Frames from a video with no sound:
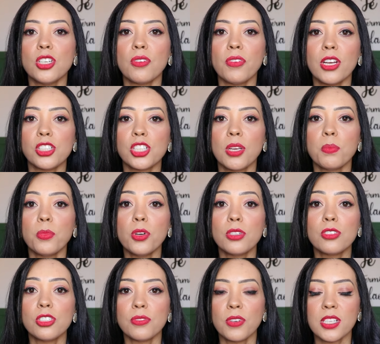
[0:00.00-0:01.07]
vídeo eu vejo que
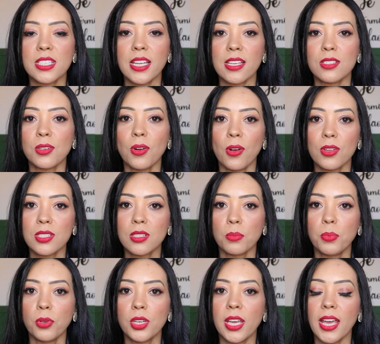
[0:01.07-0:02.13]
muitos de vocês
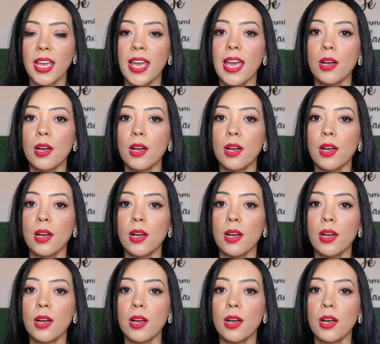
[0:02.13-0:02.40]
gostam porque